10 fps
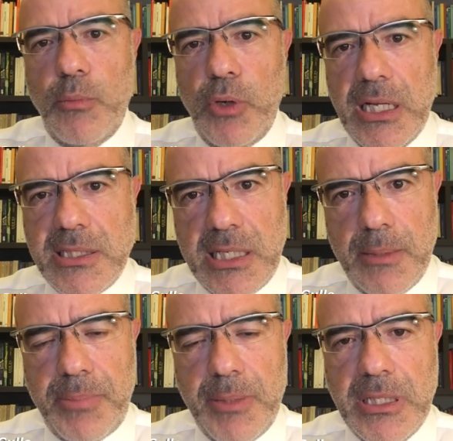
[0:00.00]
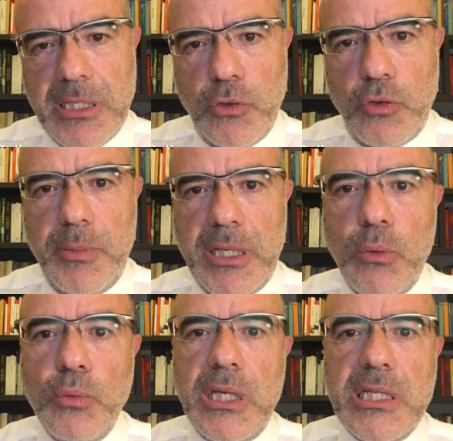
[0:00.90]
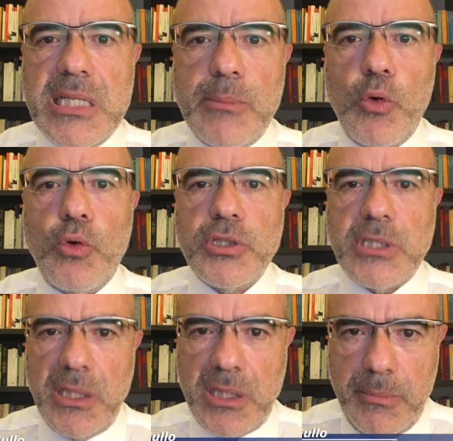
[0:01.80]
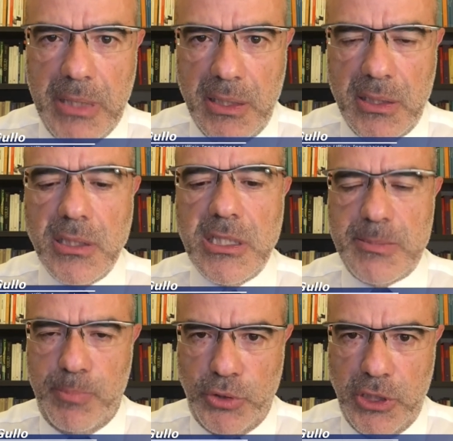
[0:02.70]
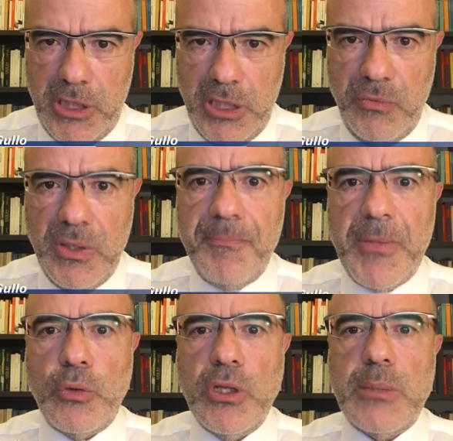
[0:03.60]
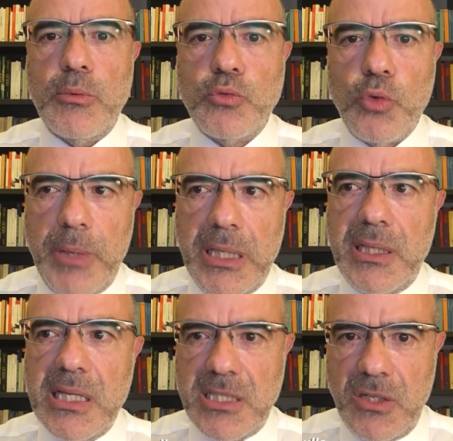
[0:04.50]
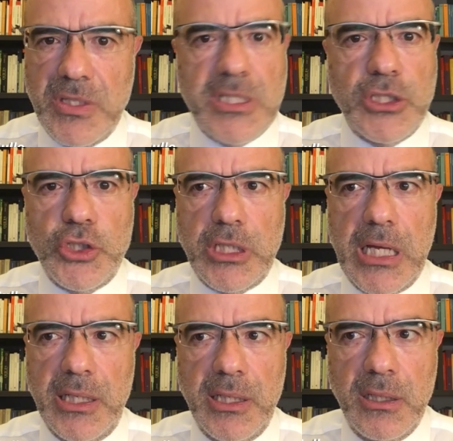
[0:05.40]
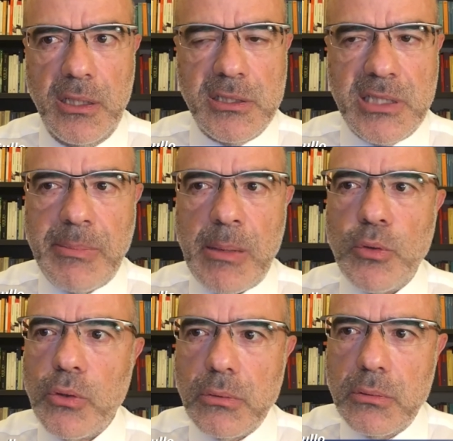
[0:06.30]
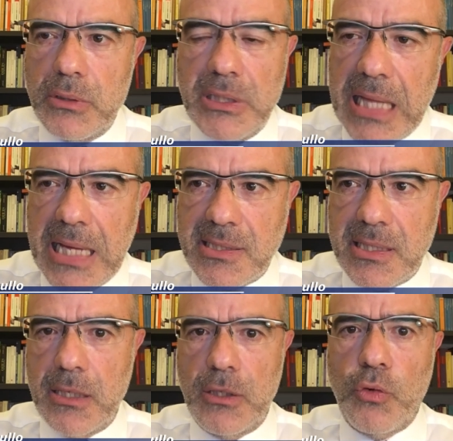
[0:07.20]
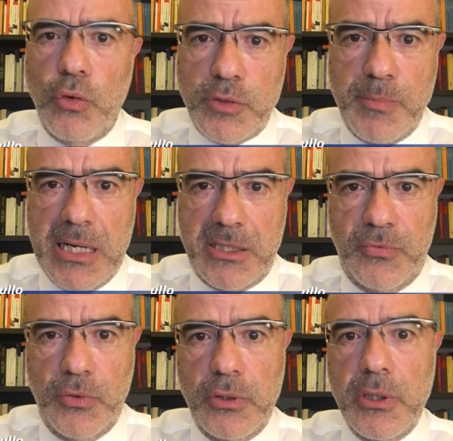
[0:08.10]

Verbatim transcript: alla sera prima di andare a dormire, utilizziamo costantemente dispositivi e utilizziamo strumenti e servizi digitali. Ce l'abbiamo eh, in tasca con lo smartphone,